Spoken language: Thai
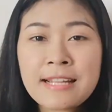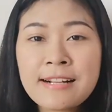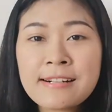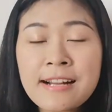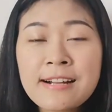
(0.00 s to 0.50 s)
ซี
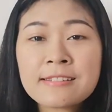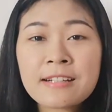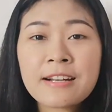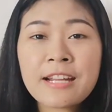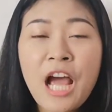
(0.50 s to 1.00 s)
รีส์
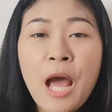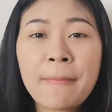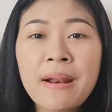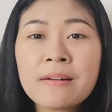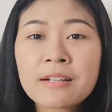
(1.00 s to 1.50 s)
เรื่องนี้ค่ะ
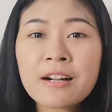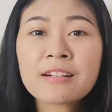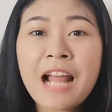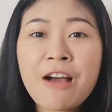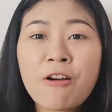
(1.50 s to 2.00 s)
เป็นเรื่อง
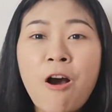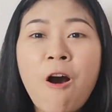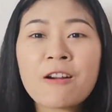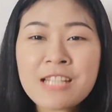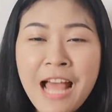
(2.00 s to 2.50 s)
ราวขอ
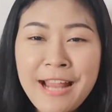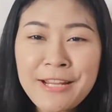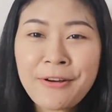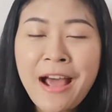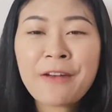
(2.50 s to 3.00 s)
งชาย
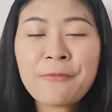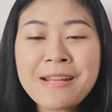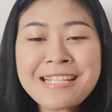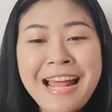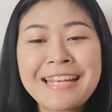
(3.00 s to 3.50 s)
โยฮัน
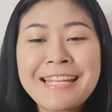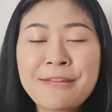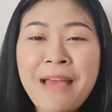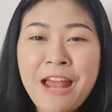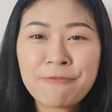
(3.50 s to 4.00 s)
วิสันยี
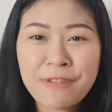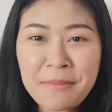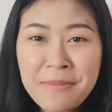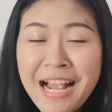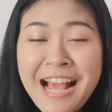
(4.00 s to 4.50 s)
แพทย์ฝี
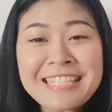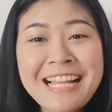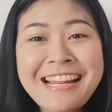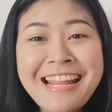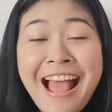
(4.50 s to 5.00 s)
มืออัจฉ
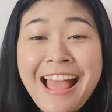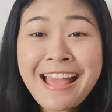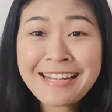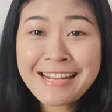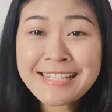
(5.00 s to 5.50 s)
ริยะ
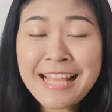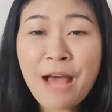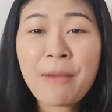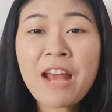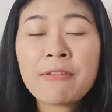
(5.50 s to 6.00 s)
ที่สา
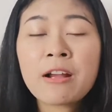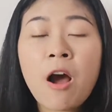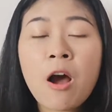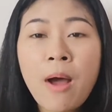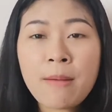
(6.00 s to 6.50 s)
มารถวิเค
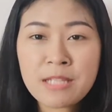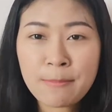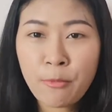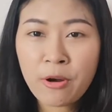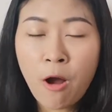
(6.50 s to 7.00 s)
ราะห์ความเจ็
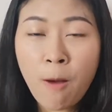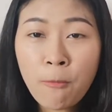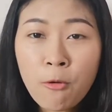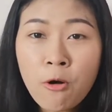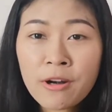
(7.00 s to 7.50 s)
บป่วยของ
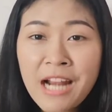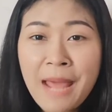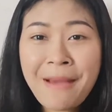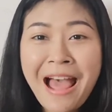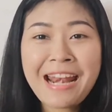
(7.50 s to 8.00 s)
ผู้คนได้
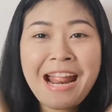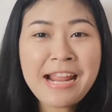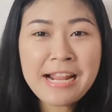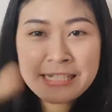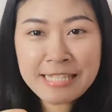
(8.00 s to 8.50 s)
ภายใน
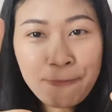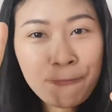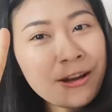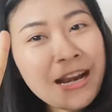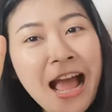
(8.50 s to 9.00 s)

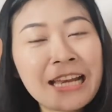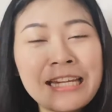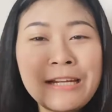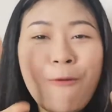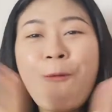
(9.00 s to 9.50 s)
10 วินา
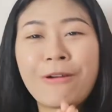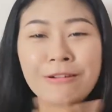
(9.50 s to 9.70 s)
ทีโอ